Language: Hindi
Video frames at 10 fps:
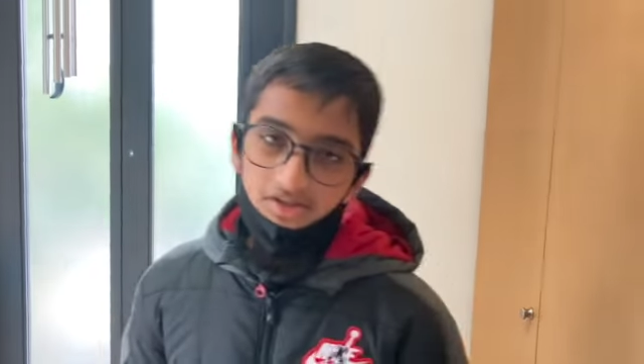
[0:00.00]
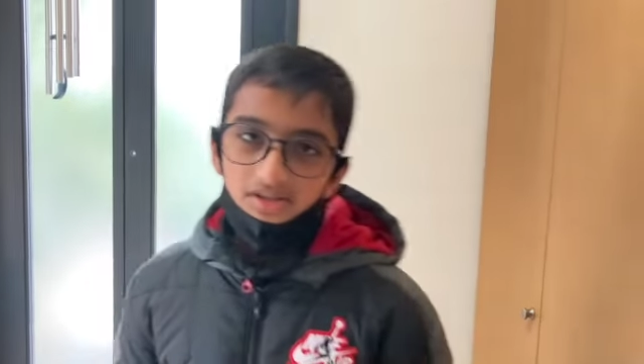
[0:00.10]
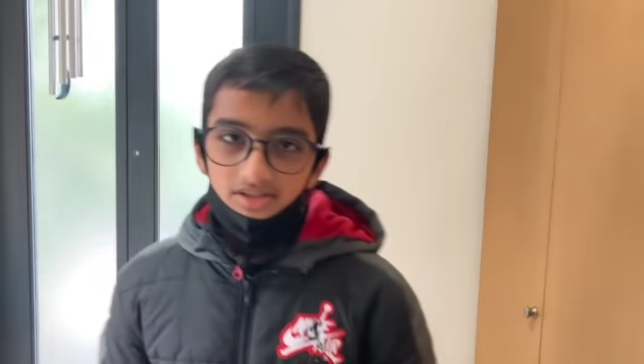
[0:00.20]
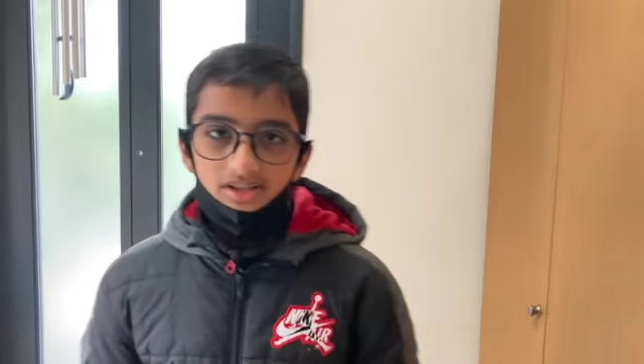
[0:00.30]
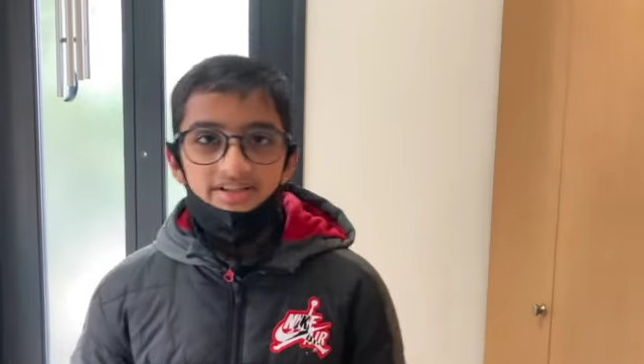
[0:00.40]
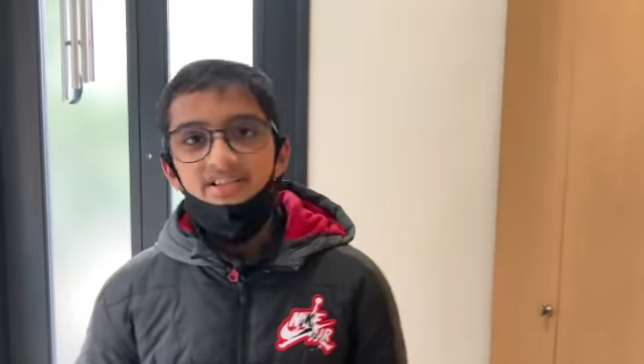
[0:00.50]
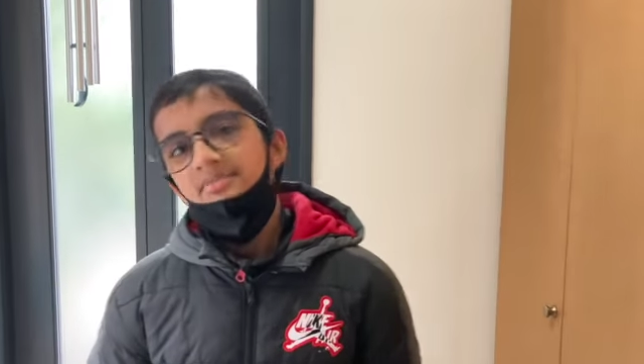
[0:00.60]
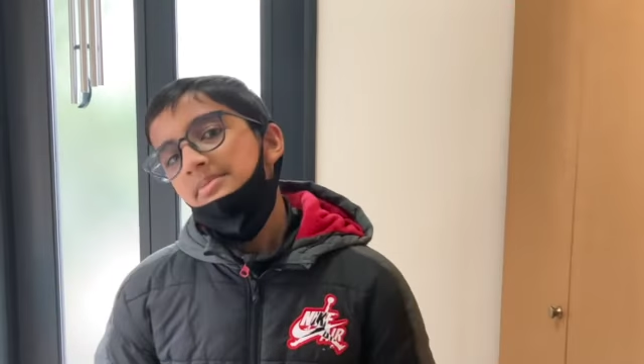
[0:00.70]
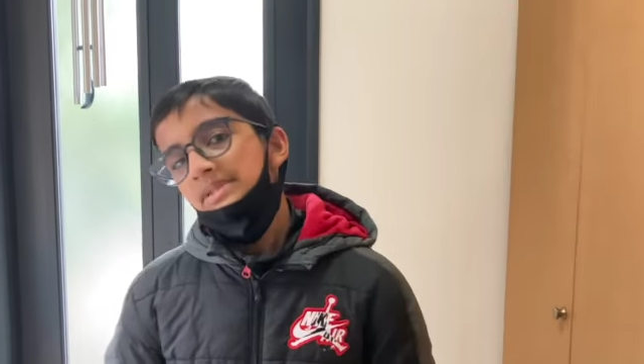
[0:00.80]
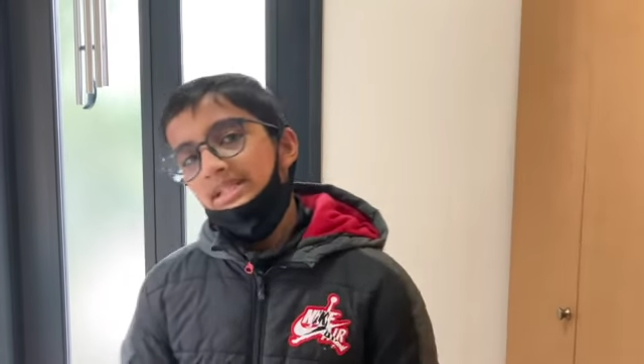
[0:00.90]
और खाना
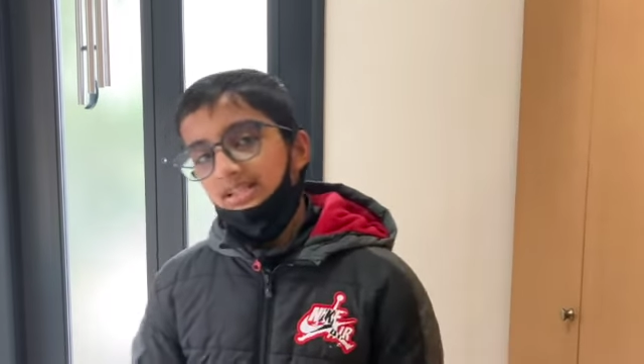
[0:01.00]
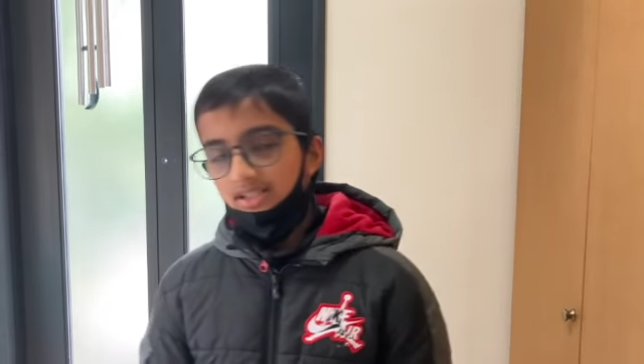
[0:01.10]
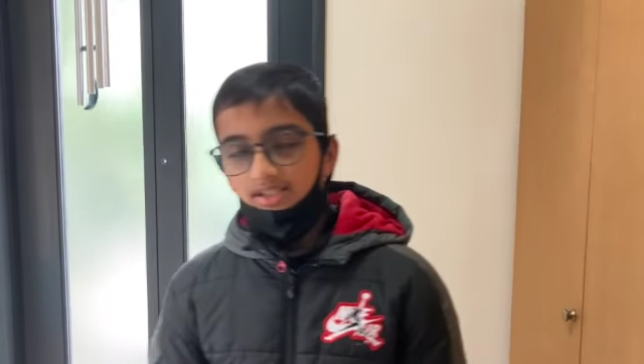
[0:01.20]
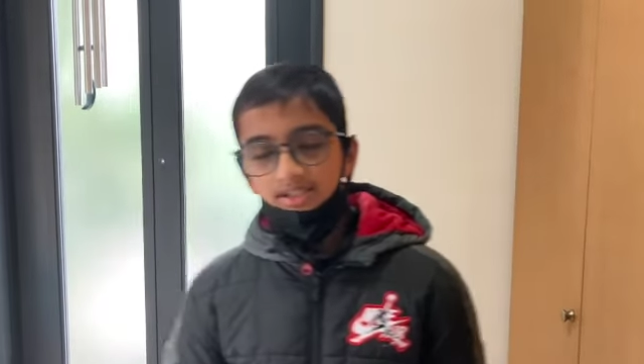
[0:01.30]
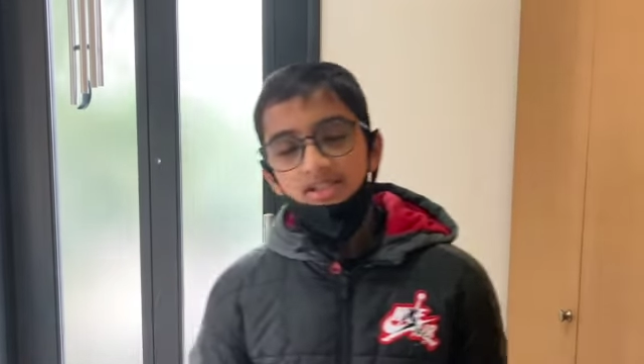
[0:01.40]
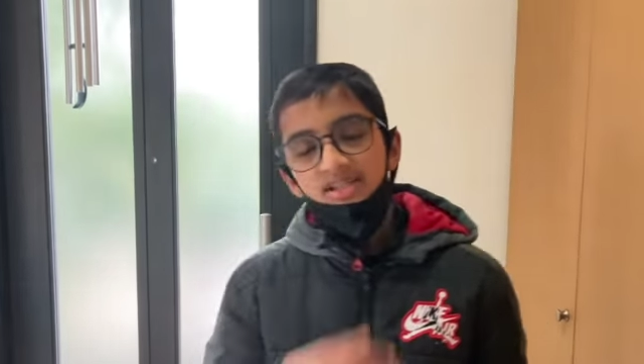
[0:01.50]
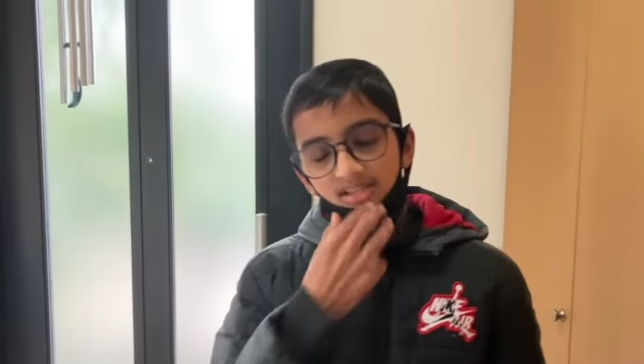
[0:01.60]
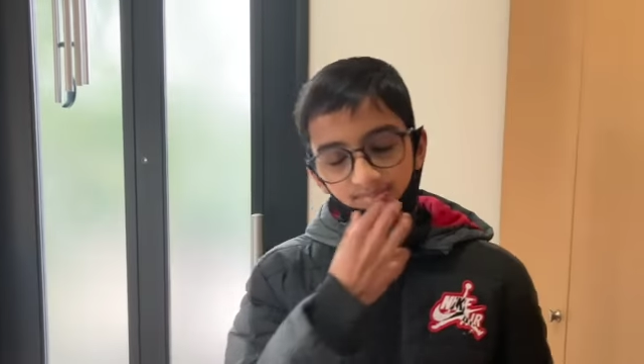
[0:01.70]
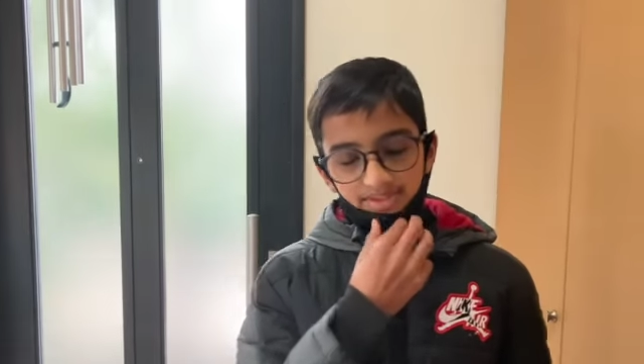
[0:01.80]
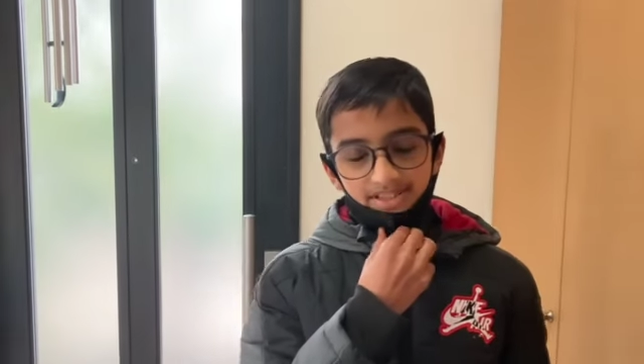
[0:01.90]
भी मैंने खा लिया है
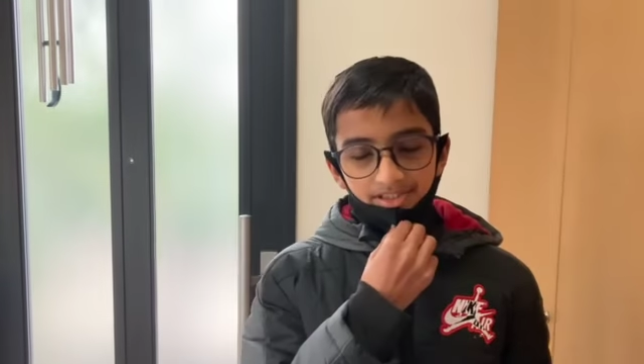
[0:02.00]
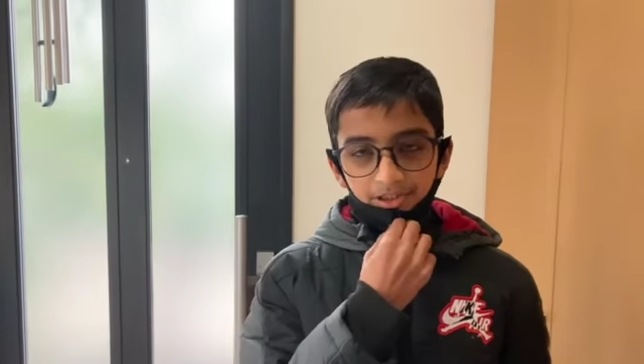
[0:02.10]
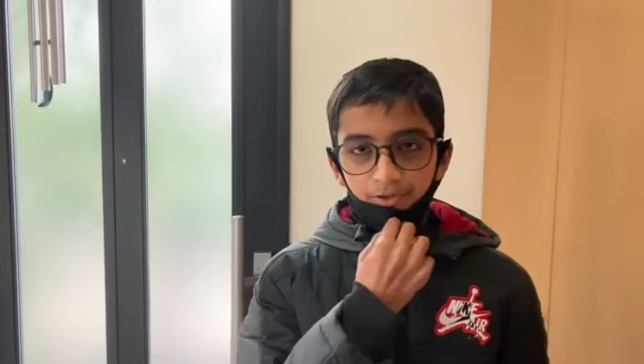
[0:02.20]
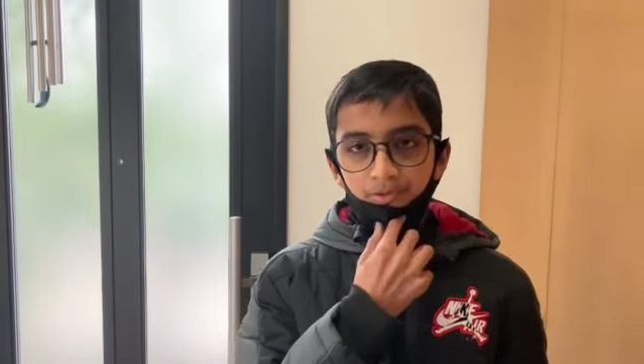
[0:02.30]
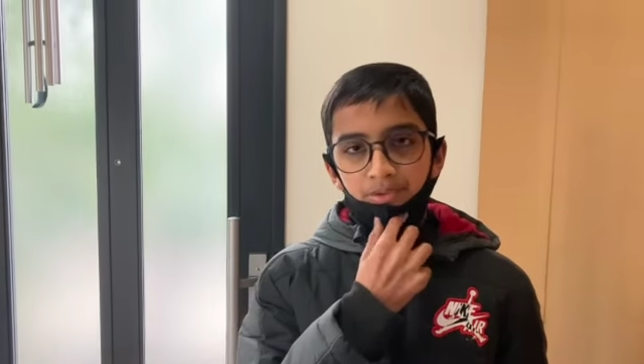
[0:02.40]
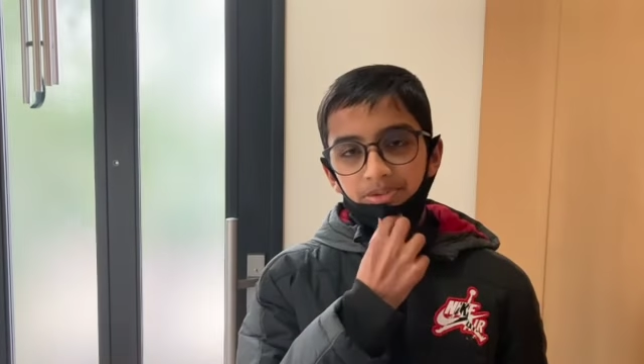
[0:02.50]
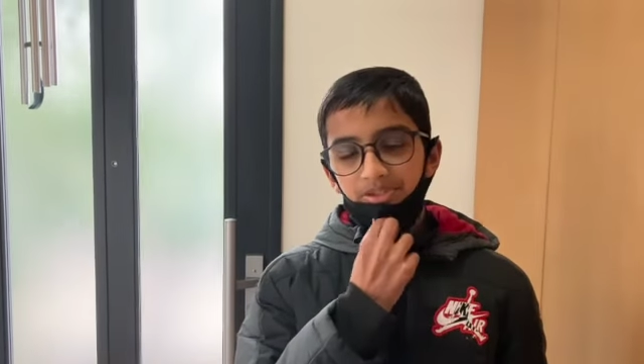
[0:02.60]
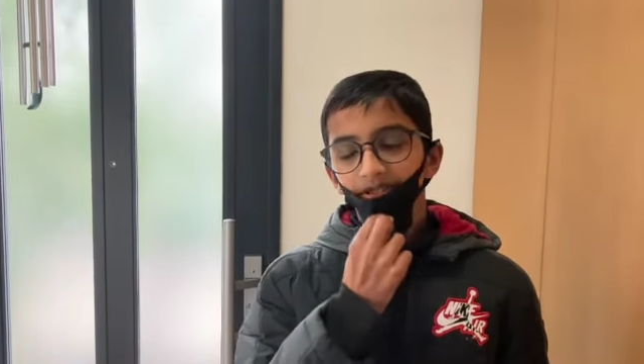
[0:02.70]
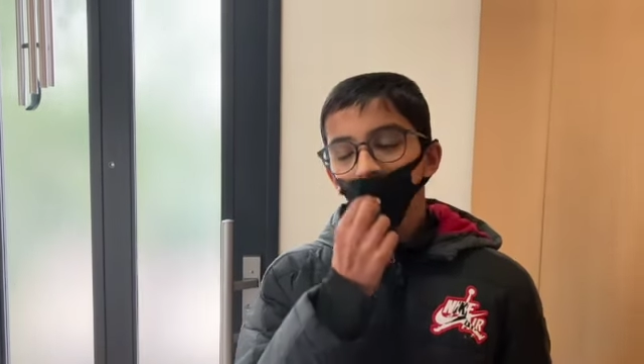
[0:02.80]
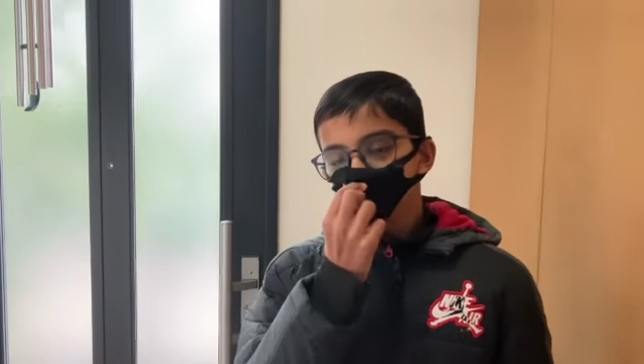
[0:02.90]
अब मैं रेडी हूँ
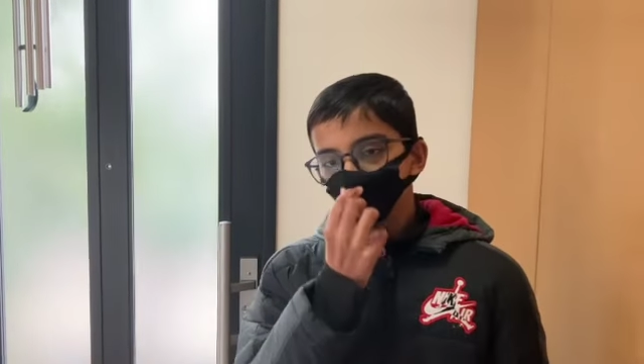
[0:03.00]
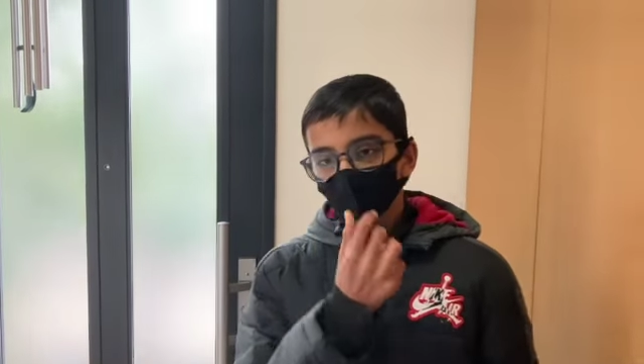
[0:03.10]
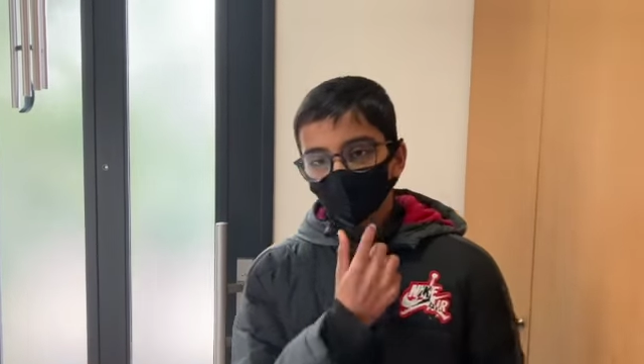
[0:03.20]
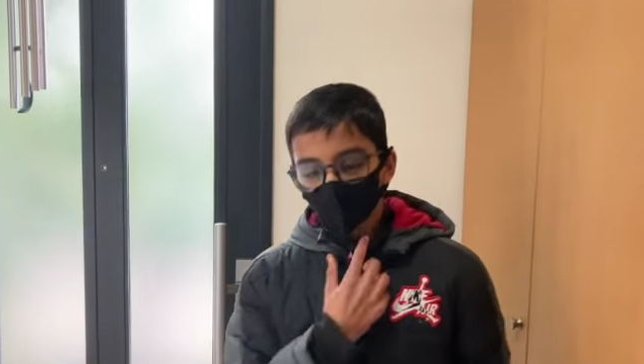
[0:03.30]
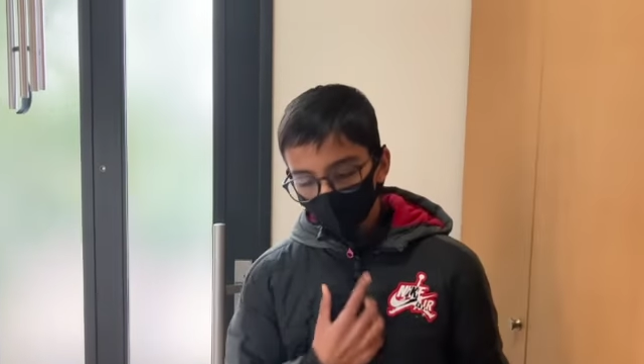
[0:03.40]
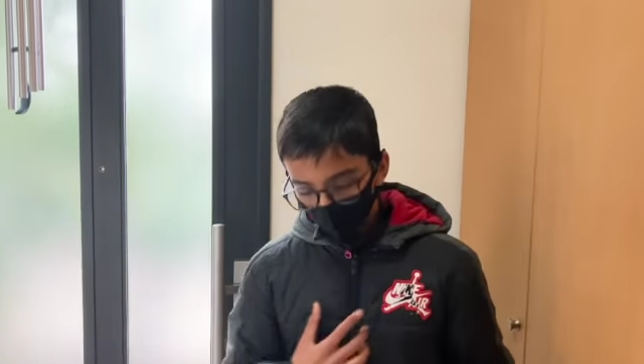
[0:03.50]
तो